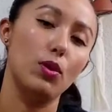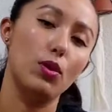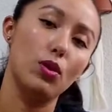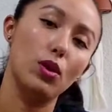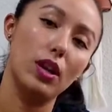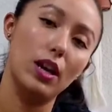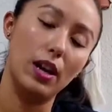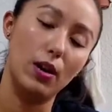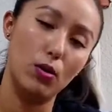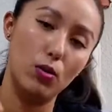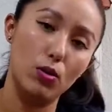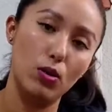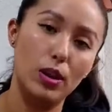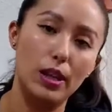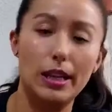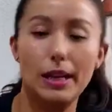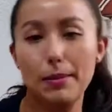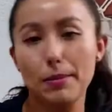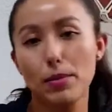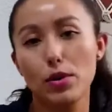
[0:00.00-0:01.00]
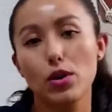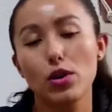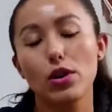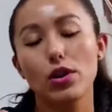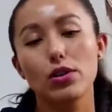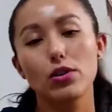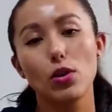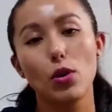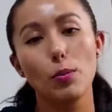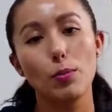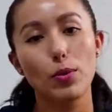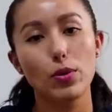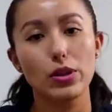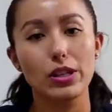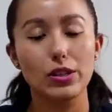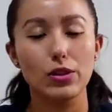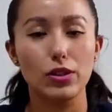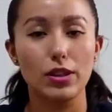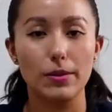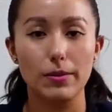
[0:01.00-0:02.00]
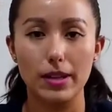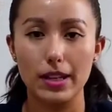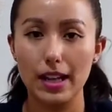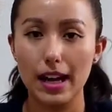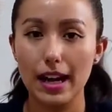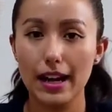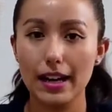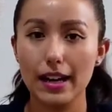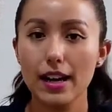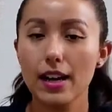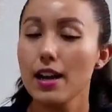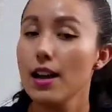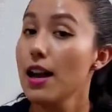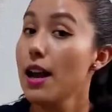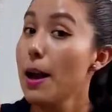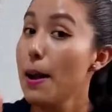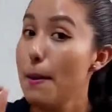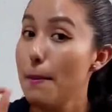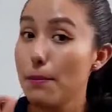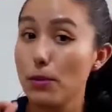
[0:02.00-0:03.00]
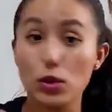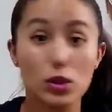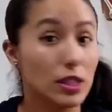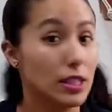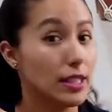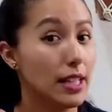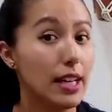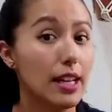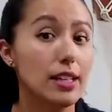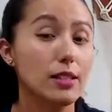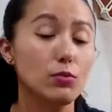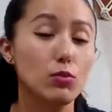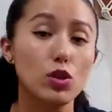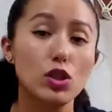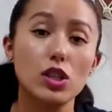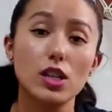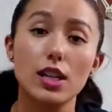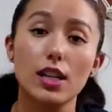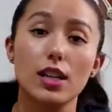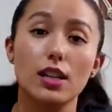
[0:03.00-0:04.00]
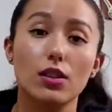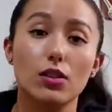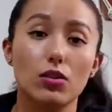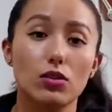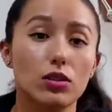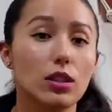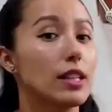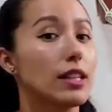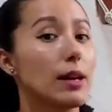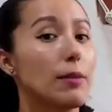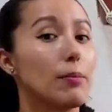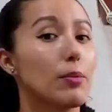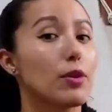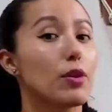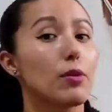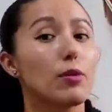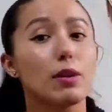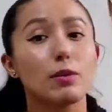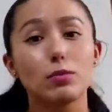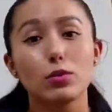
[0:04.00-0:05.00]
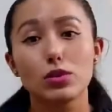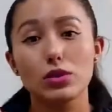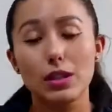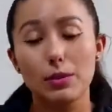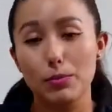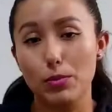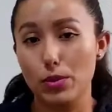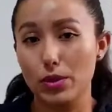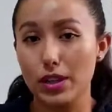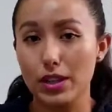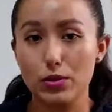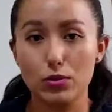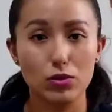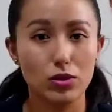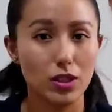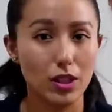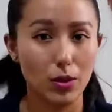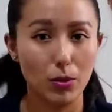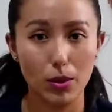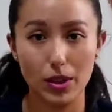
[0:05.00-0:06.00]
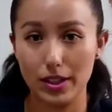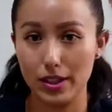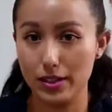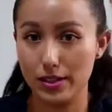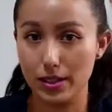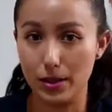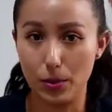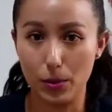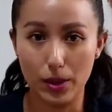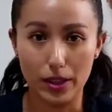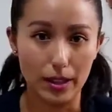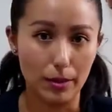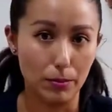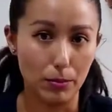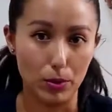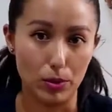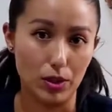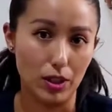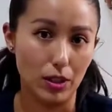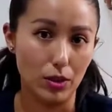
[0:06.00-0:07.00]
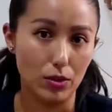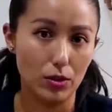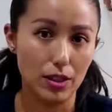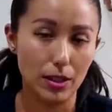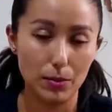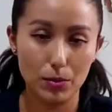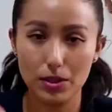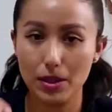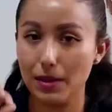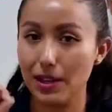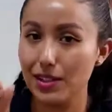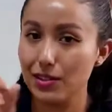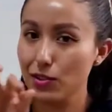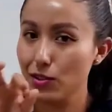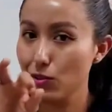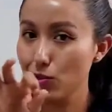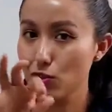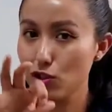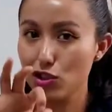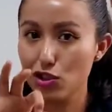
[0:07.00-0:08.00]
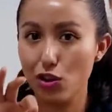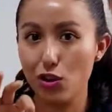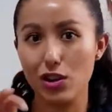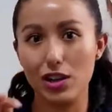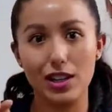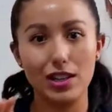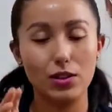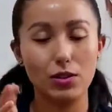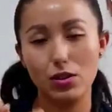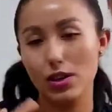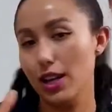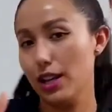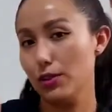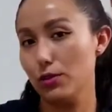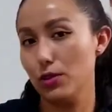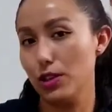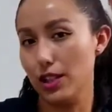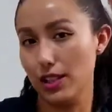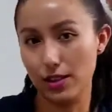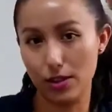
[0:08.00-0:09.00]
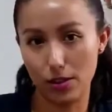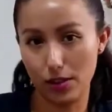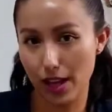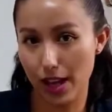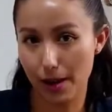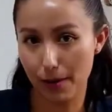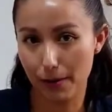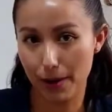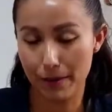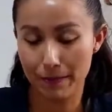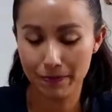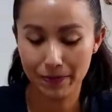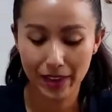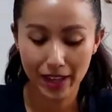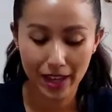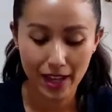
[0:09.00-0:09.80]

poco de jugo de limón, un poquito de vinagre, porcentajes muy chiquitos, ¿eh? tampoco vamos a poner un 50 y 50%. Estamos hablando de un chorrito en un litro de agua.